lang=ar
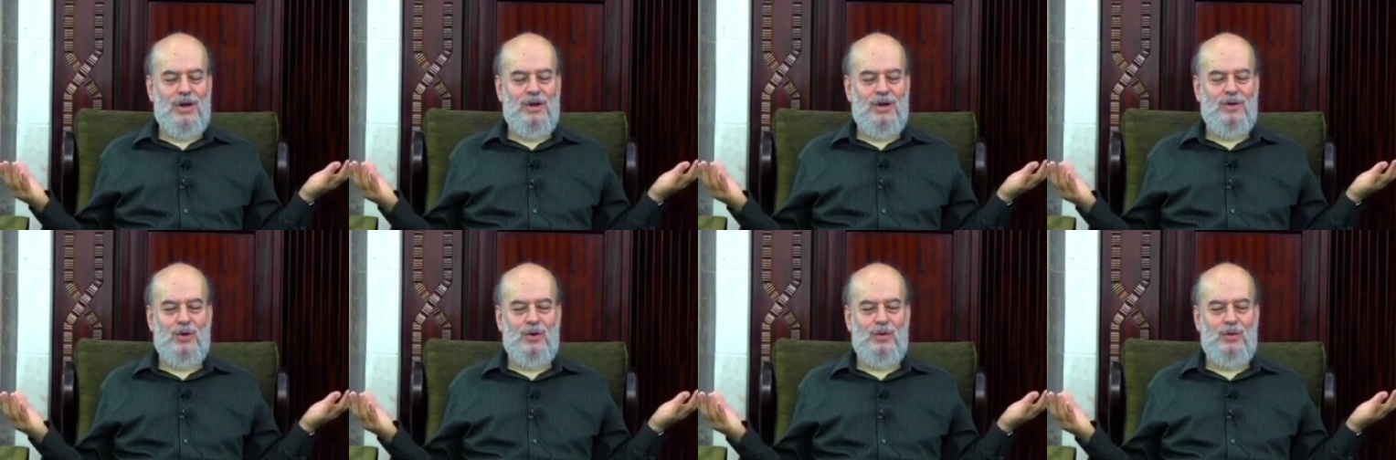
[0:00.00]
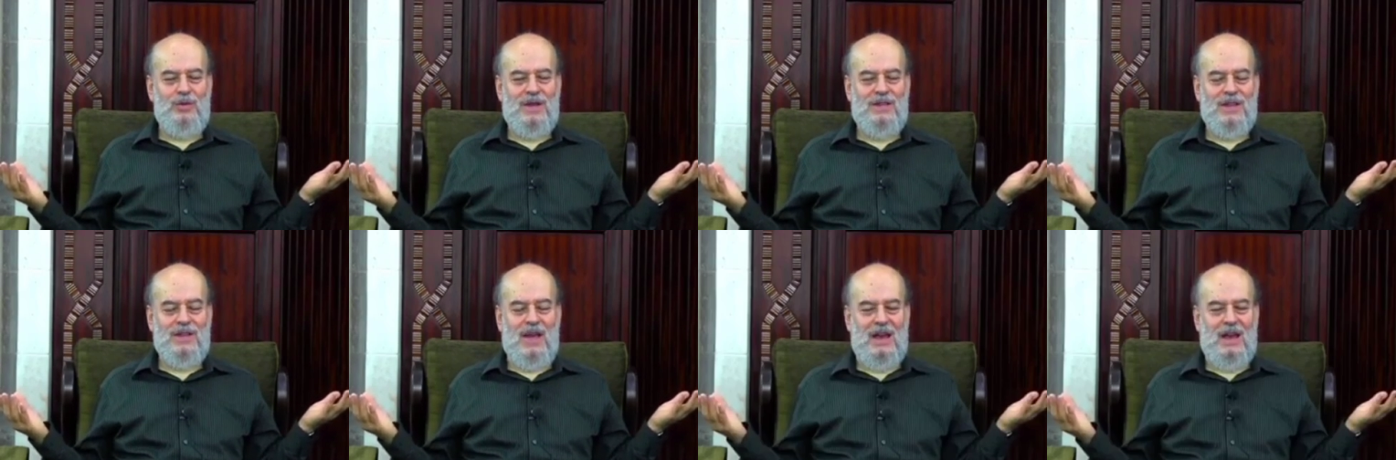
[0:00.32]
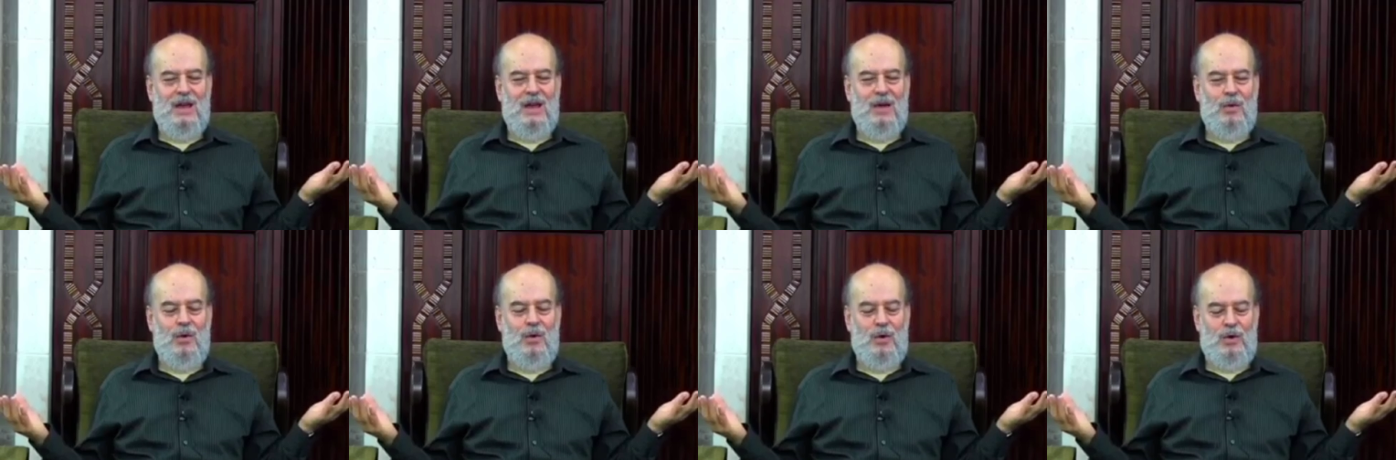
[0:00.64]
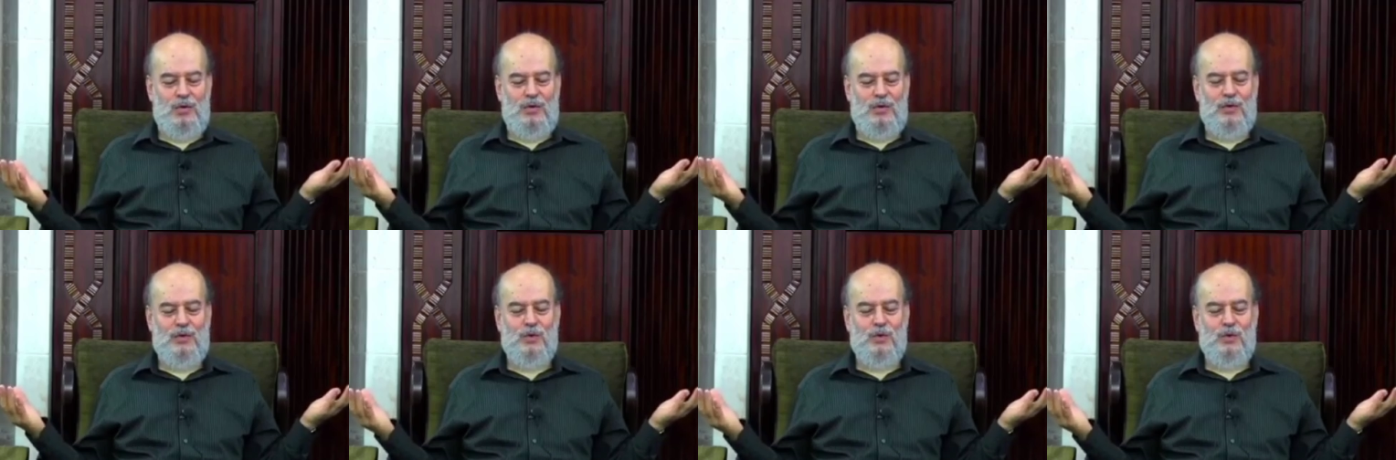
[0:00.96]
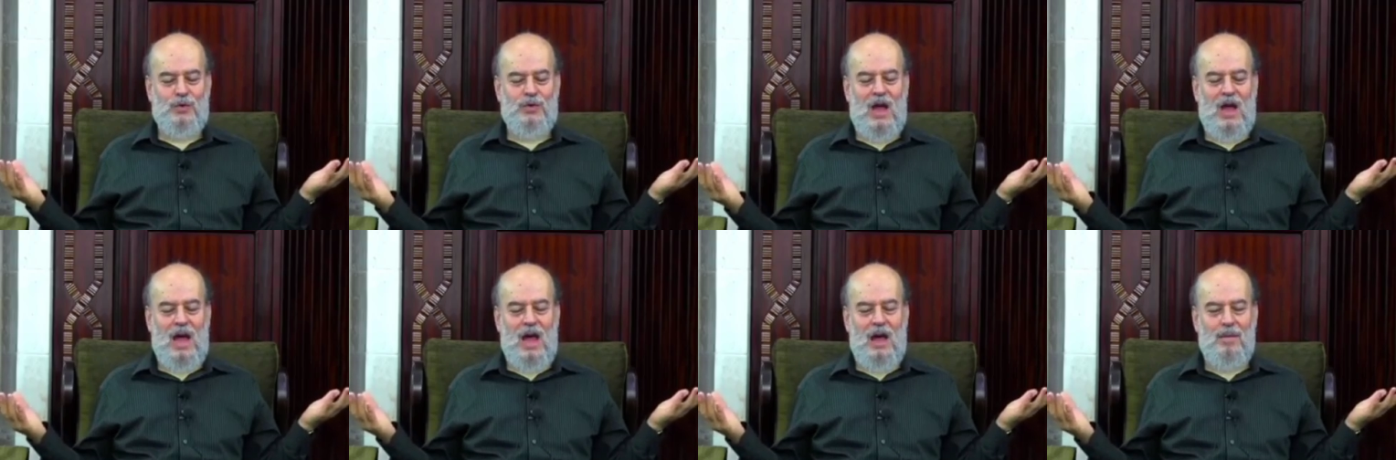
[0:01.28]
شو المساله وعرفوا شو
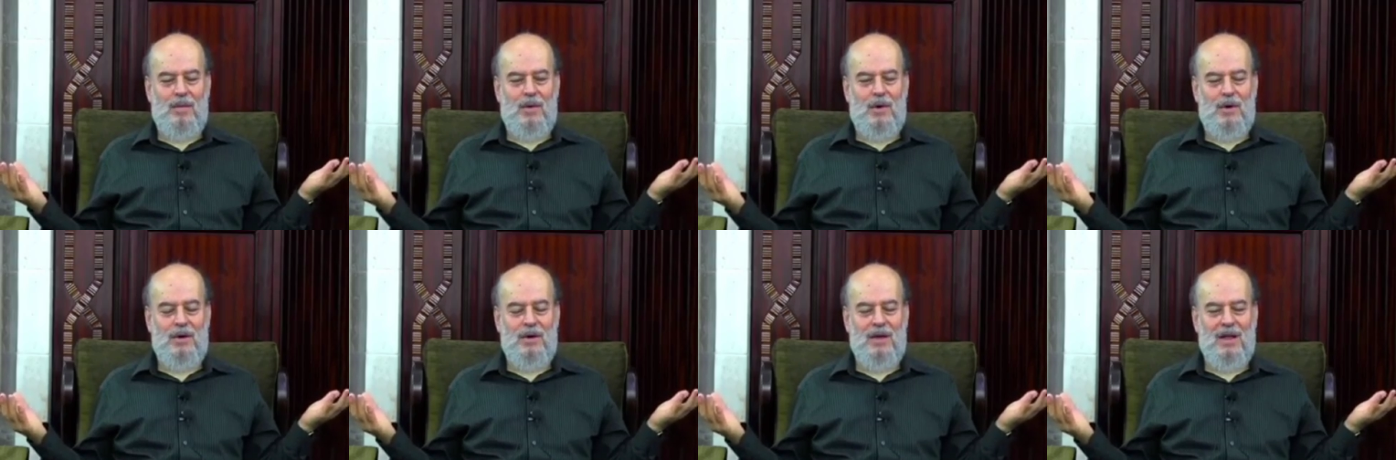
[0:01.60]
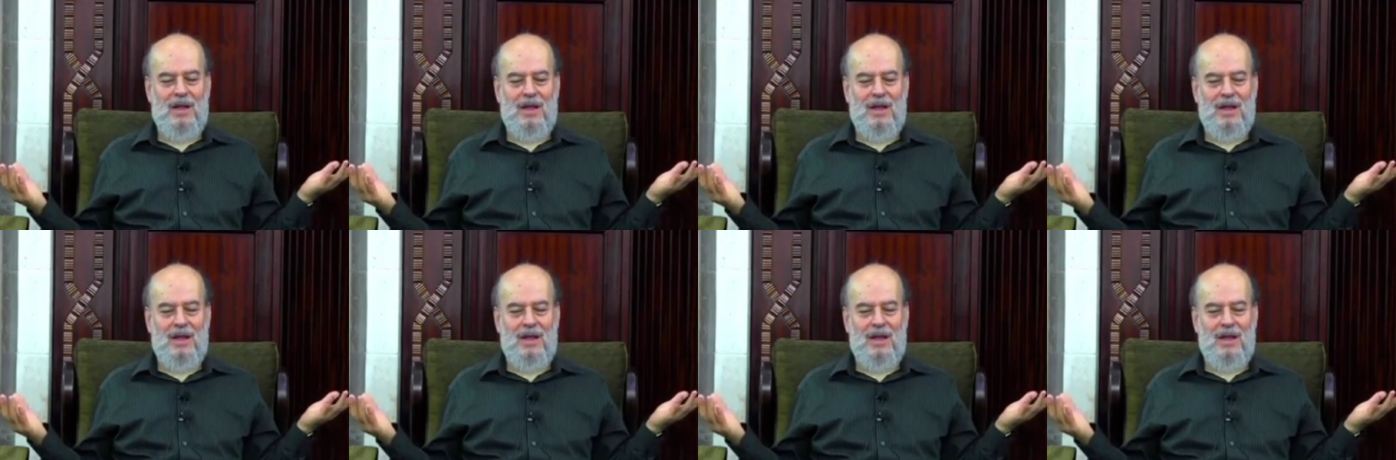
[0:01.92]
التآمر